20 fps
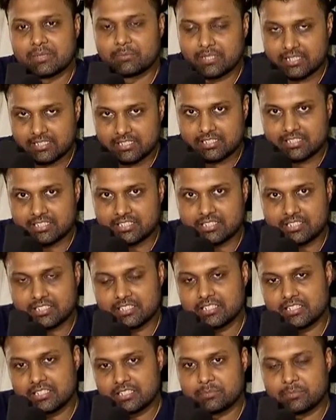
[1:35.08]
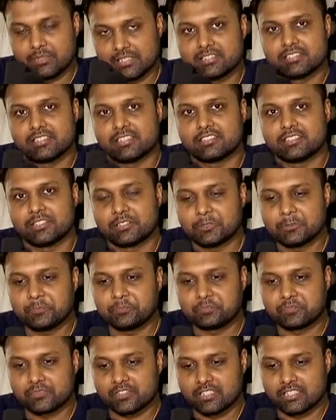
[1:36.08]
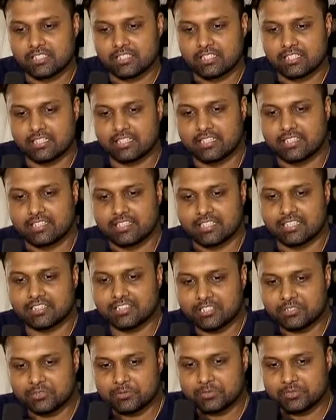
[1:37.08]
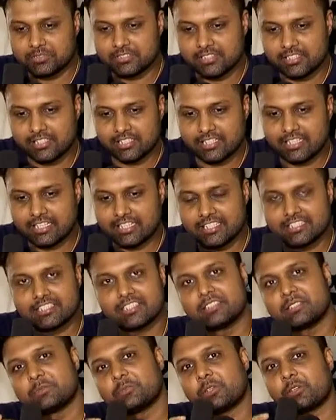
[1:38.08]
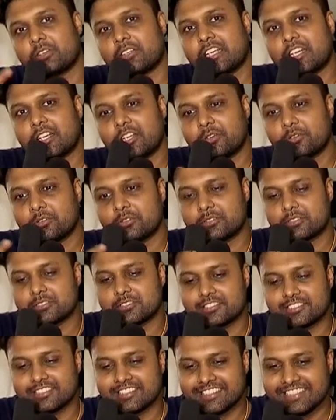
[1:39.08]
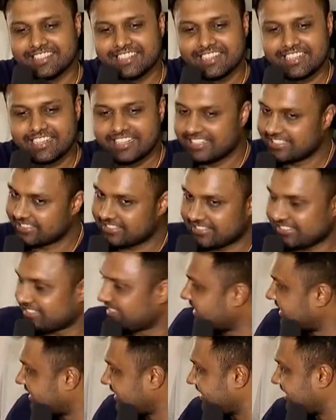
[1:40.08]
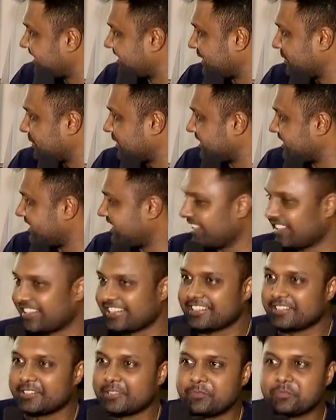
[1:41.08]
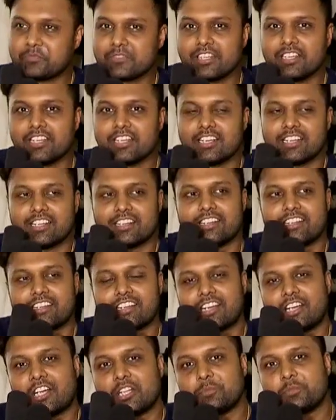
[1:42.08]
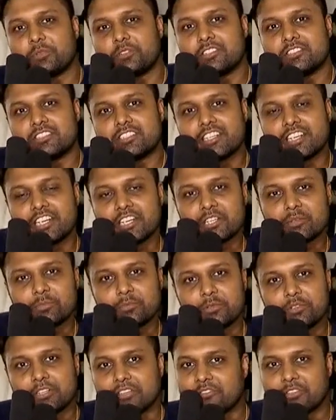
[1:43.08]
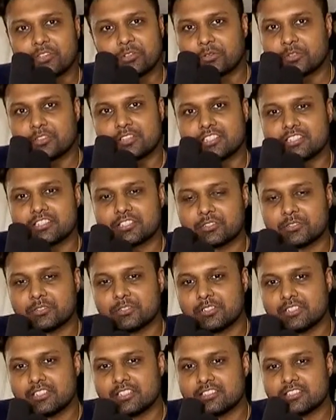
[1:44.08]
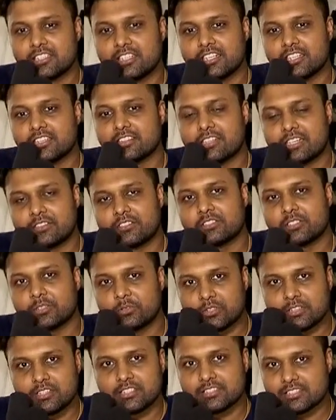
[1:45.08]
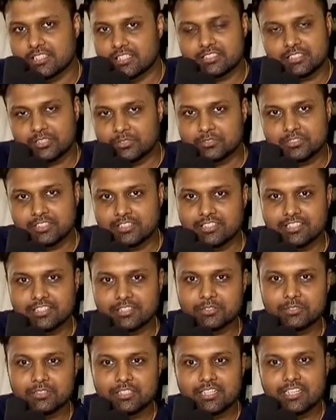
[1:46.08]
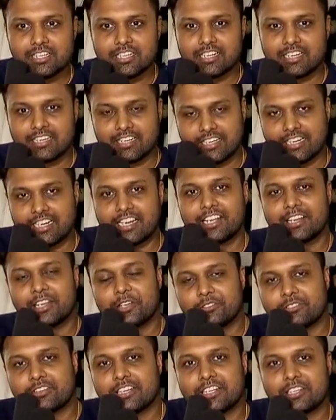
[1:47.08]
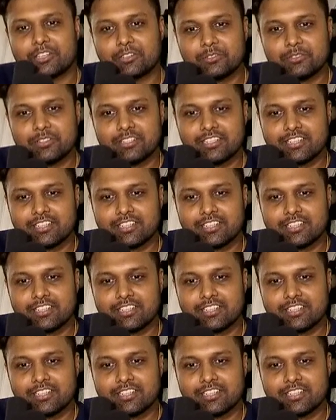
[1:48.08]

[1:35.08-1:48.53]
బ్లెస్ బ్లెస్ చేశారు లైక్ ఇదంతా చూస్తుంటే నా కలేజా సినిమాలో ఒక డైలాగ్ గుర్తొస్తుంది సార్ రాసిన మంచి డైలాగు లైక్ అద్భుతం జరిగేటప్పుడు ఎవరు గుర్తించరు జరిగిన తర్వాత గుర్తించాల్సిన అవసరం లేదు నాకు అలాగే ఉంది రైట్ నౌ